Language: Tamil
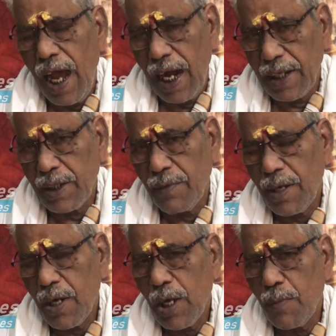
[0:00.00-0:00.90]
அடுத்த
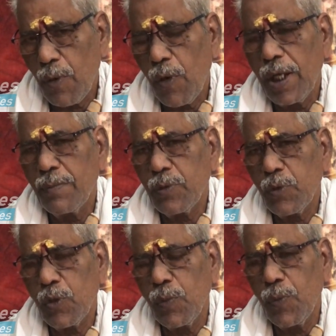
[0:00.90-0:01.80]
வாரம் நம்ம
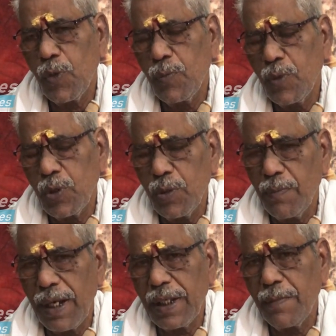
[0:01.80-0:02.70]
கோயம்புத்தூருக்கு போகும்போது
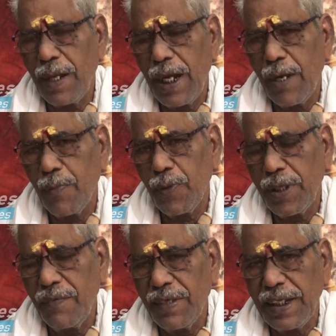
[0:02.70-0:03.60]
மருதமலையில்
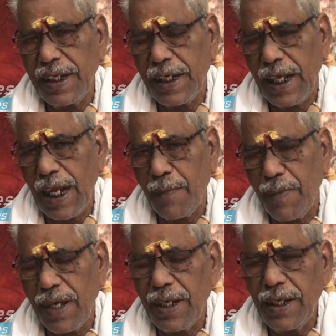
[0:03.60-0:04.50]
போய் விதை
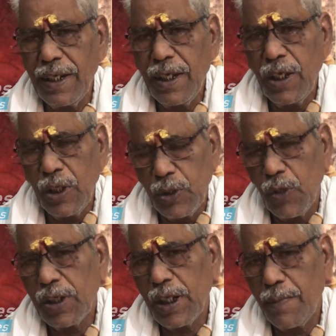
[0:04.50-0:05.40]
எடுக்கலாமான்னு
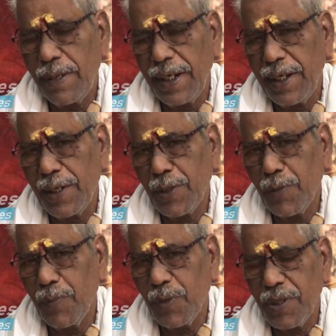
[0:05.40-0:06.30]
யோஜனை பண்ணிகிட்டு
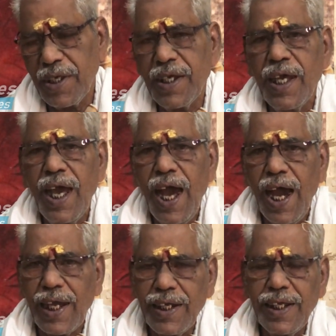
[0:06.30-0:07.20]
இருக்கும்போது
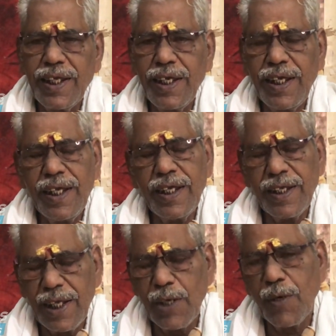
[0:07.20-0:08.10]
அன்றைக்கி
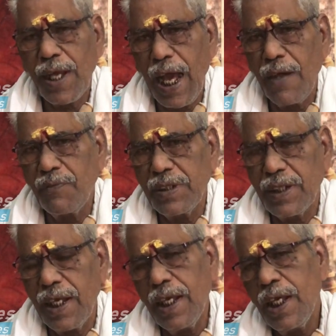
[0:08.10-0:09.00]
என்னோடய
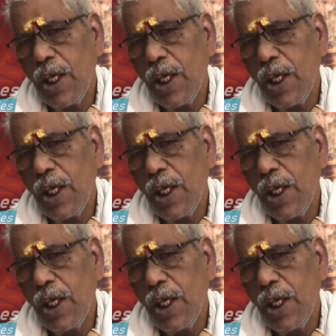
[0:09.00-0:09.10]
ஆஃபீஸில்